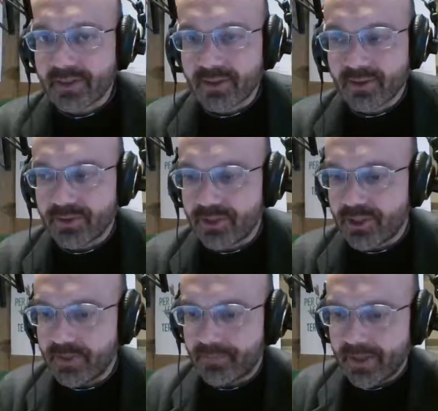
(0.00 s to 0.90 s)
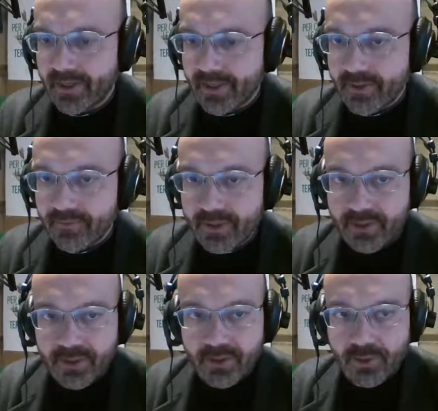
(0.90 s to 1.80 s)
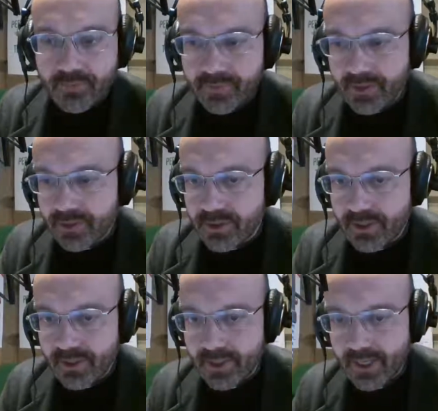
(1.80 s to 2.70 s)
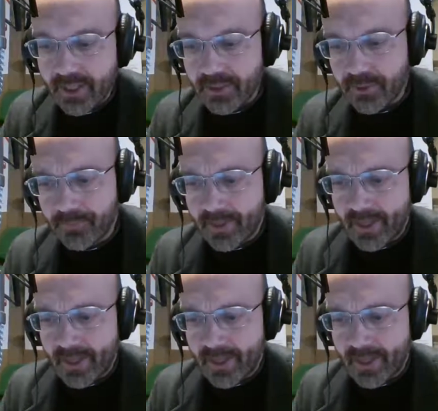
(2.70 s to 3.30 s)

oggi, 29 gennaio,